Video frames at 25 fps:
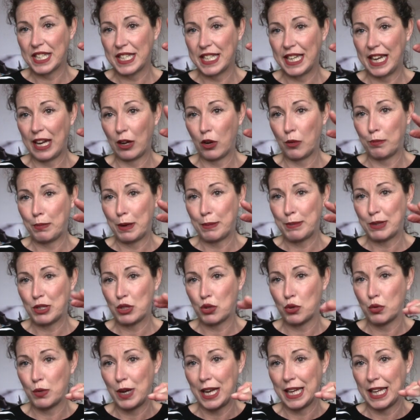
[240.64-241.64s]
si la copa
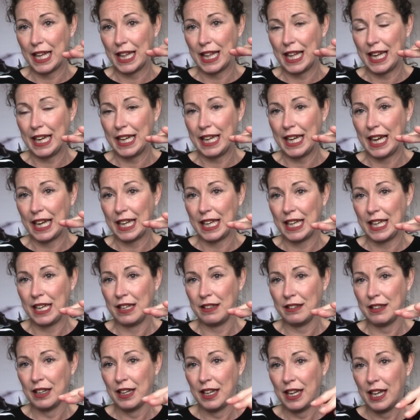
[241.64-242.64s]
menstrual quedaría
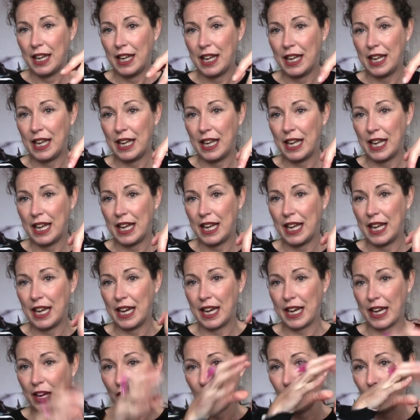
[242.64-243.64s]
aquí,
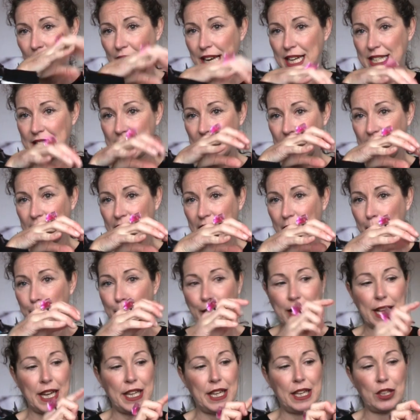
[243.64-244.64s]
recoge la sangre que
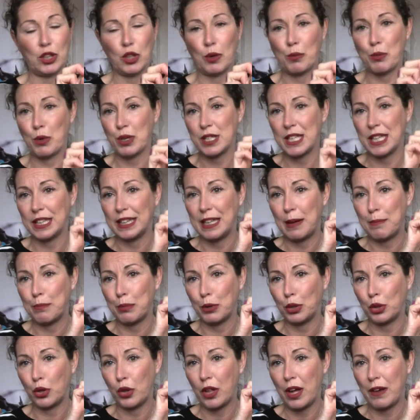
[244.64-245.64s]
va cayendo, pues el
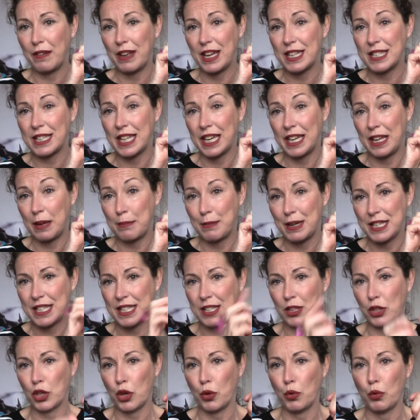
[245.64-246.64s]
tampón todavía estaría
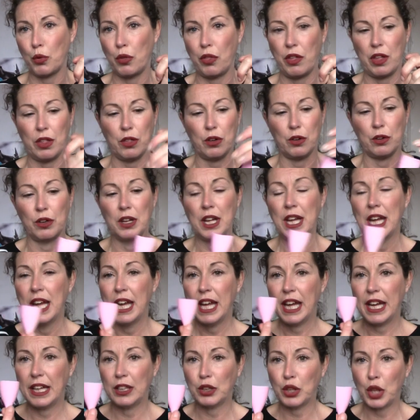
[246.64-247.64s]
más introducido.
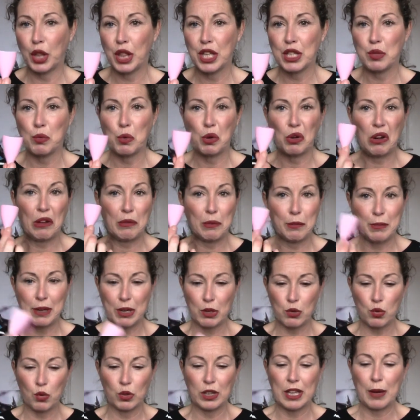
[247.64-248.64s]
Entonces, bueno, a mí me
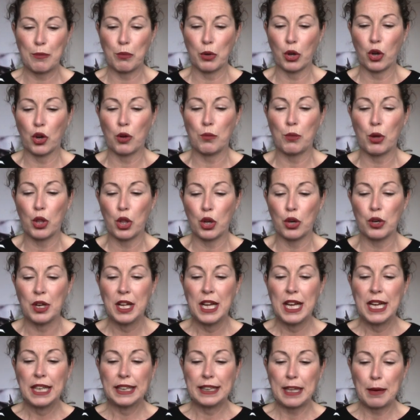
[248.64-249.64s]
resulta muy cómodo.
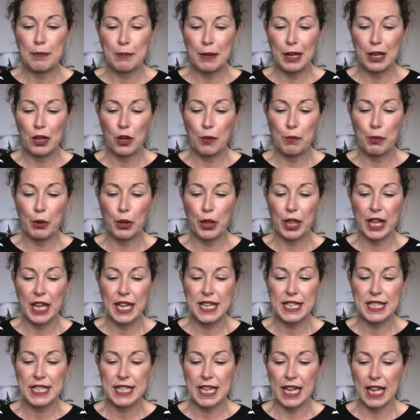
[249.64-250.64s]
También lo
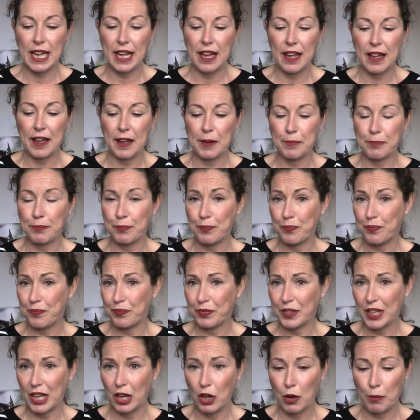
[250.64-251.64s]
podéis,
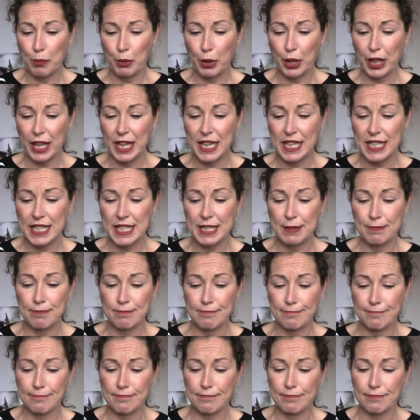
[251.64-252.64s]
lo podéis
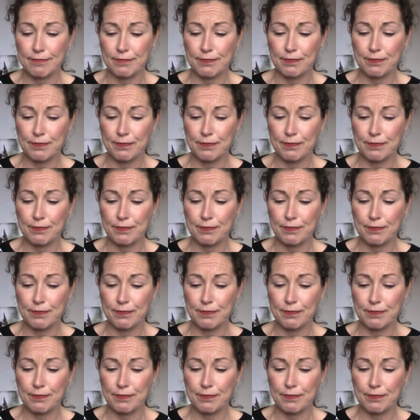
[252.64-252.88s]
mm,